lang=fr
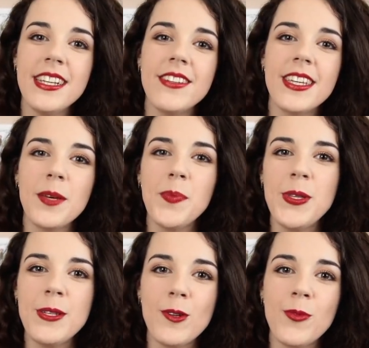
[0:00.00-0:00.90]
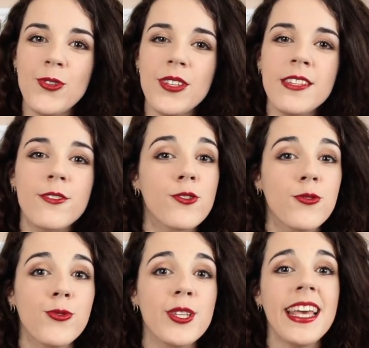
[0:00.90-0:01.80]
avec un petit roman jeunesse que je
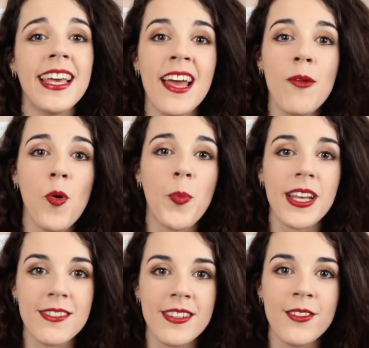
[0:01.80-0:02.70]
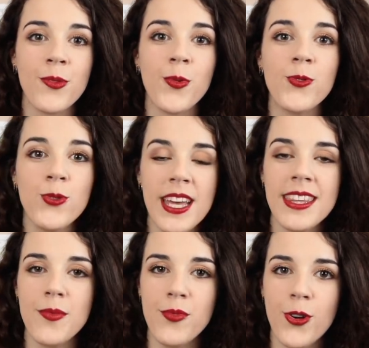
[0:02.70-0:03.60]
vous ai également présenté dans mon tout
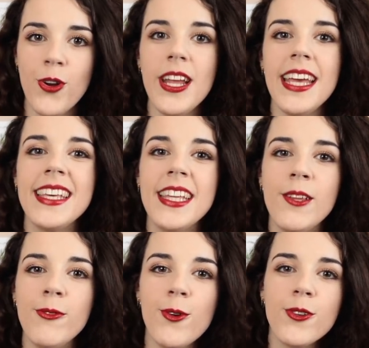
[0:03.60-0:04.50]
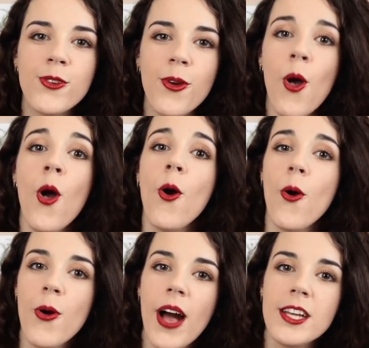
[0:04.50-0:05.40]
dernier book haul et qui n'est nul autre que
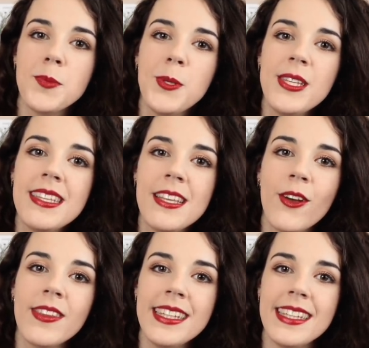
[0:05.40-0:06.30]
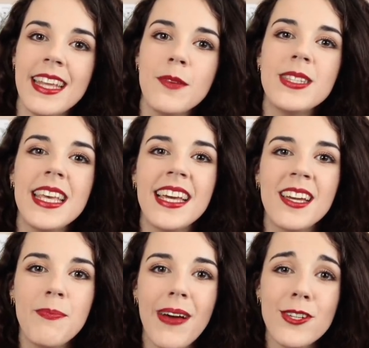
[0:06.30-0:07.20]
Orage, Petit Seigneur des Ténèbres, c'est
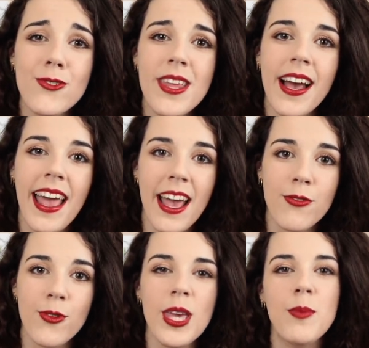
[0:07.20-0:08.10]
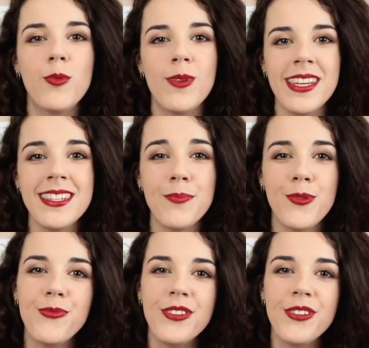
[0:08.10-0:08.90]
écrit par Julien Hervieux et publié chez Pulp